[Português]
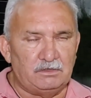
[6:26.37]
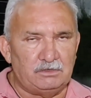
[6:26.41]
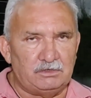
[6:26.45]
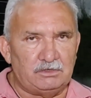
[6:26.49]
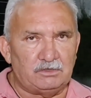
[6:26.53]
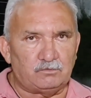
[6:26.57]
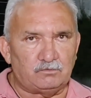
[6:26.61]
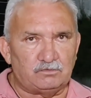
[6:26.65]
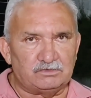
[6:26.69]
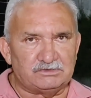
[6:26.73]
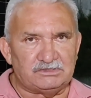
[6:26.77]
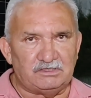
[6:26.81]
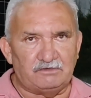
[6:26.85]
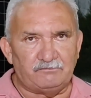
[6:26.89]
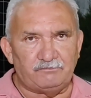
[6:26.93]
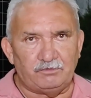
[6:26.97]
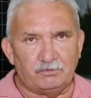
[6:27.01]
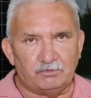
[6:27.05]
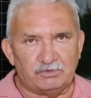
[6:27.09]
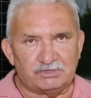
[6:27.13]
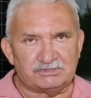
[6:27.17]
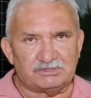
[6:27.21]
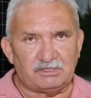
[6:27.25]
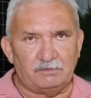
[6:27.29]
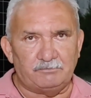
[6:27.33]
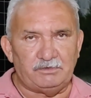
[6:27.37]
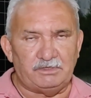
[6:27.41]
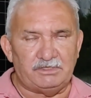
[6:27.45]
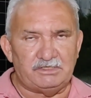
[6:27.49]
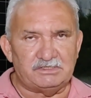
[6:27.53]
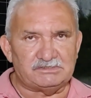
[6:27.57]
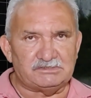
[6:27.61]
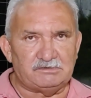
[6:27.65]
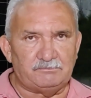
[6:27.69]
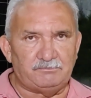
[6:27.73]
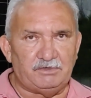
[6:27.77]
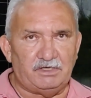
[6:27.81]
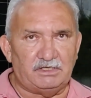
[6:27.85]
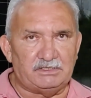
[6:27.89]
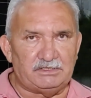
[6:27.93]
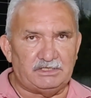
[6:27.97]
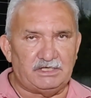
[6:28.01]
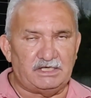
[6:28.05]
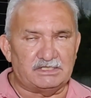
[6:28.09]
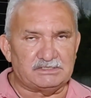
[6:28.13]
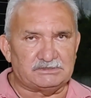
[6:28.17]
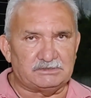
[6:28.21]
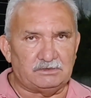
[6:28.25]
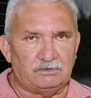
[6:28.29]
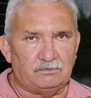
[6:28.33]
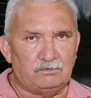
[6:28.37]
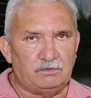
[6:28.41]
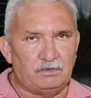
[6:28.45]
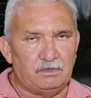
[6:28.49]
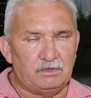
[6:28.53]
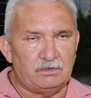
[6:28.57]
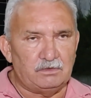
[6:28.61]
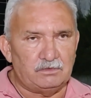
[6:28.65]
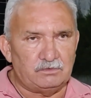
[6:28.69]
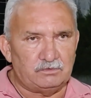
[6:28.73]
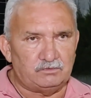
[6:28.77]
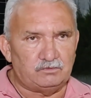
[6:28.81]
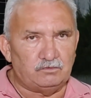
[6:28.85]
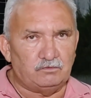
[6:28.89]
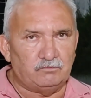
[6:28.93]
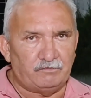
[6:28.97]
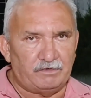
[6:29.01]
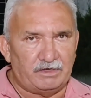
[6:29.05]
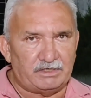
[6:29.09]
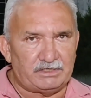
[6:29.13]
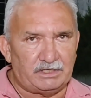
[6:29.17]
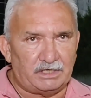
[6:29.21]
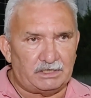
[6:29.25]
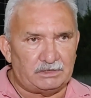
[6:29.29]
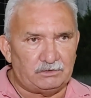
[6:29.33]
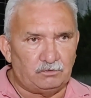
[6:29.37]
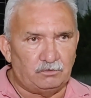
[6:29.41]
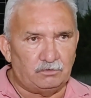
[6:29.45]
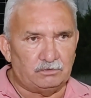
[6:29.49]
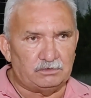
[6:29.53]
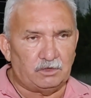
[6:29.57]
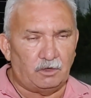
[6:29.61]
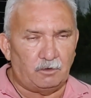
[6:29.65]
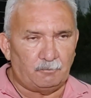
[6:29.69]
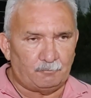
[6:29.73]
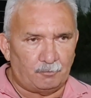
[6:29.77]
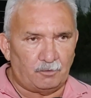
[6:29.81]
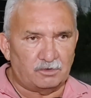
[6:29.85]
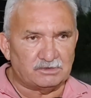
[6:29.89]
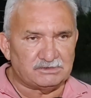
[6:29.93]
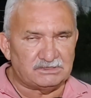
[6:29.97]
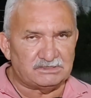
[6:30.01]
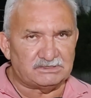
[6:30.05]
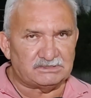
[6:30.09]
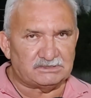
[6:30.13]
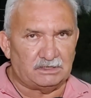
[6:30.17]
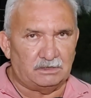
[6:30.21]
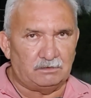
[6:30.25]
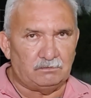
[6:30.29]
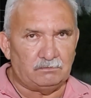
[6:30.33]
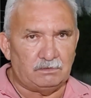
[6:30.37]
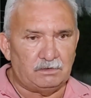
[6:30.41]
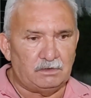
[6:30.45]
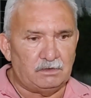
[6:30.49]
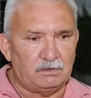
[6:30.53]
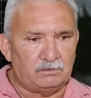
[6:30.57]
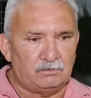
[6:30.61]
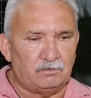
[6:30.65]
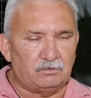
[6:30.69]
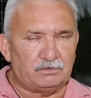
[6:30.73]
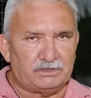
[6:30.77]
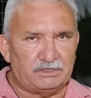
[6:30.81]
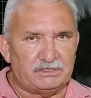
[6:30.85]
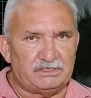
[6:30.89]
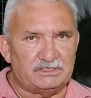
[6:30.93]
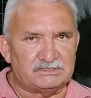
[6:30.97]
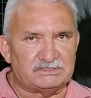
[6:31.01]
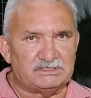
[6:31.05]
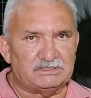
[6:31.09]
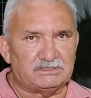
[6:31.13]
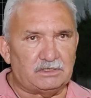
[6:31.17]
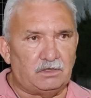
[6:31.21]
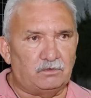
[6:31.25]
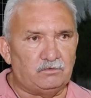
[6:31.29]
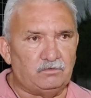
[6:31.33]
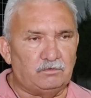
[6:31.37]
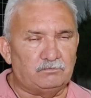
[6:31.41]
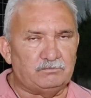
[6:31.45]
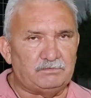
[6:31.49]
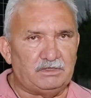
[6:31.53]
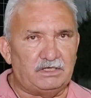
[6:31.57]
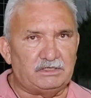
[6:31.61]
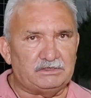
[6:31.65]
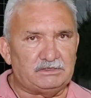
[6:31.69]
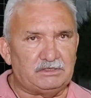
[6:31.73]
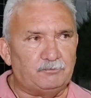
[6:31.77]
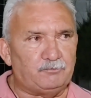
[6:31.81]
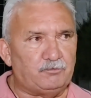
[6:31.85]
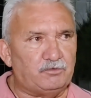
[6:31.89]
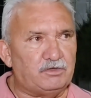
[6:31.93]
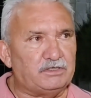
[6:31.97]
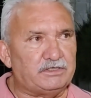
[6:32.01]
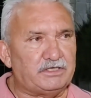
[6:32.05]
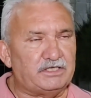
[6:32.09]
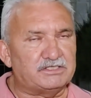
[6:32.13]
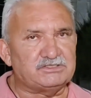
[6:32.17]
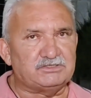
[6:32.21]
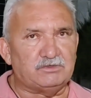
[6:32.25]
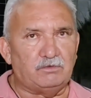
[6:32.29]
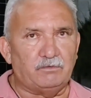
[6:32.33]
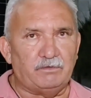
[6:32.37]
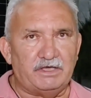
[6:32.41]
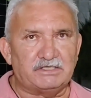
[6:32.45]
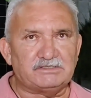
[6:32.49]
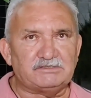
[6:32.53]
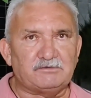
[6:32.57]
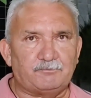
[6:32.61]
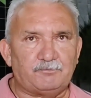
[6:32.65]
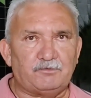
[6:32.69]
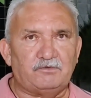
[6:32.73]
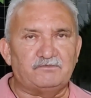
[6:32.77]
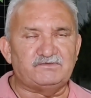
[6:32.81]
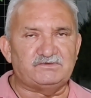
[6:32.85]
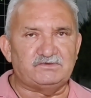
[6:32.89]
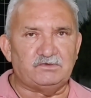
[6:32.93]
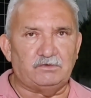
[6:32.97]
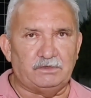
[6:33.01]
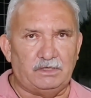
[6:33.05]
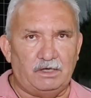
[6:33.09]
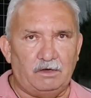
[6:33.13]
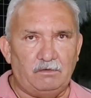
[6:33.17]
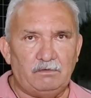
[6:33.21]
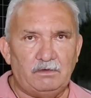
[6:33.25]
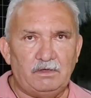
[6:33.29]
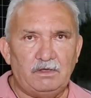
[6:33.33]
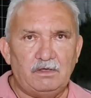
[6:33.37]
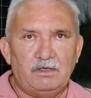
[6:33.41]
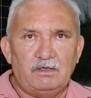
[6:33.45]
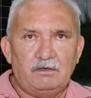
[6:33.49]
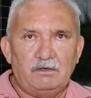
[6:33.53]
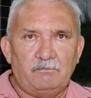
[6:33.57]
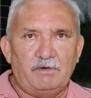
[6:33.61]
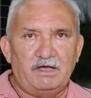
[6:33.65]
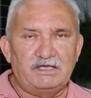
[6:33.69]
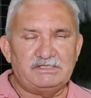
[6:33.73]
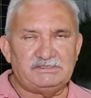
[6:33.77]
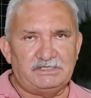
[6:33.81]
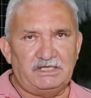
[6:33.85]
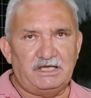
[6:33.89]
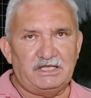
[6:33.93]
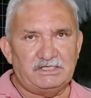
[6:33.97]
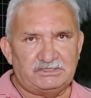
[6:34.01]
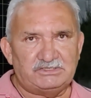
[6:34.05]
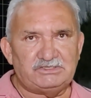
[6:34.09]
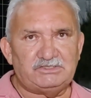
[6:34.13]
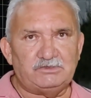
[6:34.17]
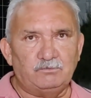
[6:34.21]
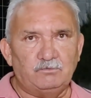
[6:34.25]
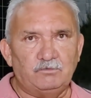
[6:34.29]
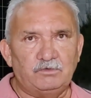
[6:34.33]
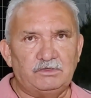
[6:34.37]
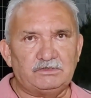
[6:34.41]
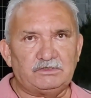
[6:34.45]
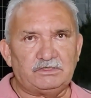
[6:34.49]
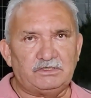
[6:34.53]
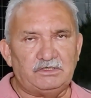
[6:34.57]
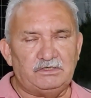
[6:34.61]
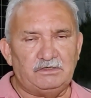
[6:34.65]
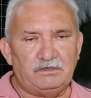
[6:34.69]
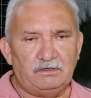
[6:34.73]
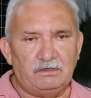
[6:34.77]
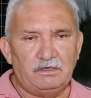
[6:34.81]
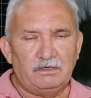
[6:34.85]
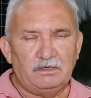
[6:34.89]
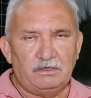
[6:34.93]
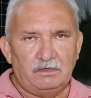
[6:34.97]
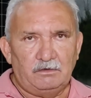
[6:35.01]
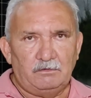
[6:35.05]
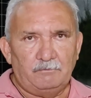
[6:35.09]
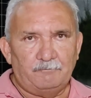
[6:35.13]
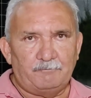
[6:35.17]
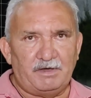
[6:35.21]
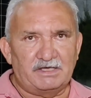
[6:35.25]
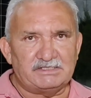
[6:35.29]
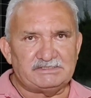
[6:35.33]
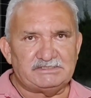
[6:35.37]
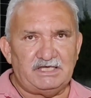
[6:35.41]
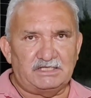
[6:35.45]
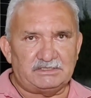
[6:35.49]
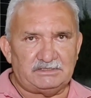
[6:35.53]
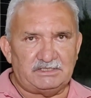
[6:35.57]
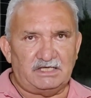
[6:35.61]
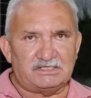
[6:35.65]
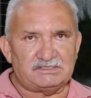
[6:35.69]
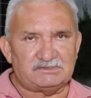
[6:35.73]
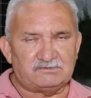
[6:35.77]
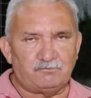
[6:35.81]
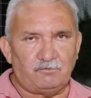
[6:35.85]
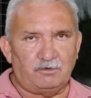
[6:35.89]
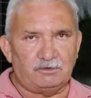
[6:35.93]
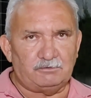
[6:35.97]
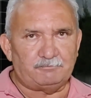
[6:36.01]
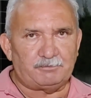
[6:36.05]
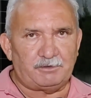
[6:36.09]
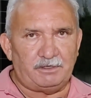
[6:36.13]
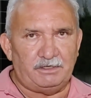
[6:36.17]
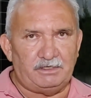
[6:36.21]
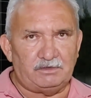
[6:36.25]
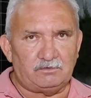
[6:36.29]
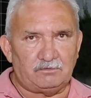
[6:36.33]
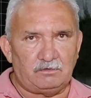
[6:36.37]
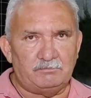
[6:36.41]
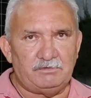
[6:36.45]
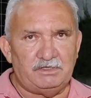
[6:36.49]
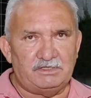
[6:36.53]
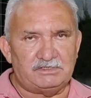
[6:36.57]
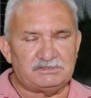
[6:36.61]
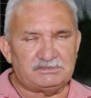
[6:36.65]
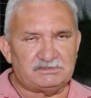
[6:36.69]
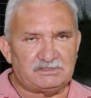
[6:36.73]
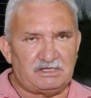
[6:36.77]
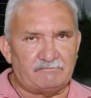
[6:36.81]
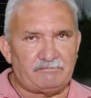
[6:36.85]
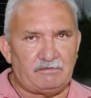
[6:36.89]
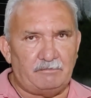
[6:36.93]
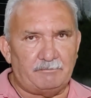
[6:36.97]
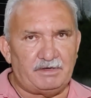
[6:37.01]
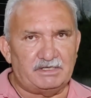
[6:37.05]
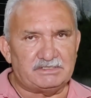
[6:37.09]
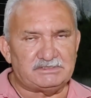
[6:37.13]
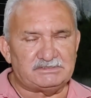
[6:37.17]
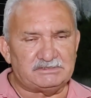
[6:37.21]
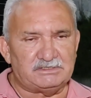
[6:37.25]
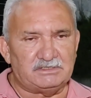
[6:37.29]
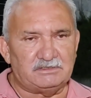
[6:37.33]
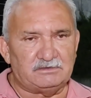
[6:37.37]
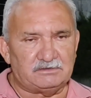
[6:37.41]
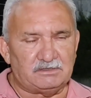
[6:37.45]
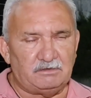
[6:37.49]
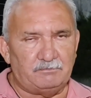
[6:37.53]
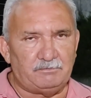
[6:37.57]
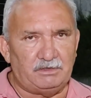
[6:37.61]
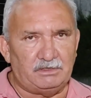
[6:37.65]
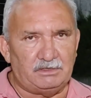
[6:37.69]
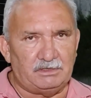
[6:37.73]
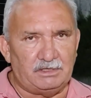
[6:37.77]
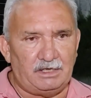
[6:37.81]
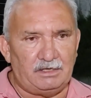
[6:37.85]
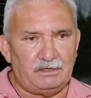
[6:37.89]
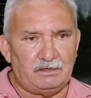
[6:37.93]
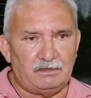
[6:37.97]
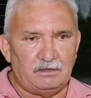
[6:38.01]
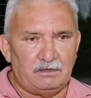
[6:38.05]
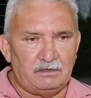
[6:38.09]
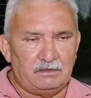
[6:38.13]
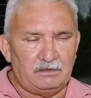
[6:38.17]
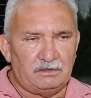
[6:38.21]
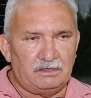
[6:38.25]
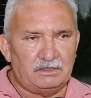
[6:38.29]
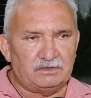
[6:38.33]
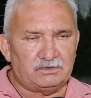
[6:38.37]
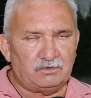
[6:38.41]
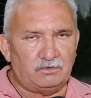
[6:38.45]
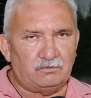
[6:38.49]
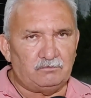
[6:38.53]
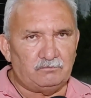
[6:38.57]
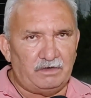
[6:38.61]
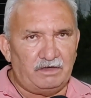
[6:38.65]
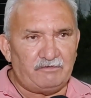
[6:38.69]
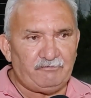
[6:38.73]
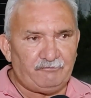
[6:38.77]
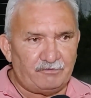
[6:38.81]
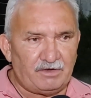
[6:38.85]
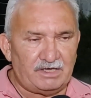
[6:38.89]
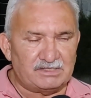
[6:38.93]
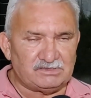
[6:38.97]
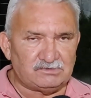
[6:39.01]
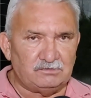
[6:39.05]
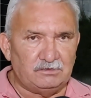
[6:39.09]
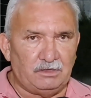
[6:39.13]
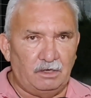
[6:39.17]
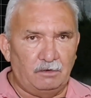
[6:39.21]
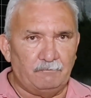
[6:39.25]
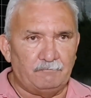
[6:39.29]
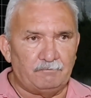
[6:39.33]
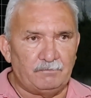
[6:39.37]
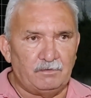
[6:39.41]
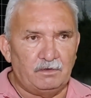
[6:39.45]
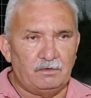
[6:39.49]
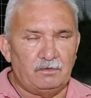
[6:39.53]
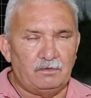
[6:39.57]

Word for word: Inclusive, hoje também recebi a ligação de um vereador da oposição, não queria citar o nome dele aqui por uma questão ética profissional, mas ele é testemunho que Passei até as fotos para ele, como a gente estava abastecendo também lá. Então não é fácil não.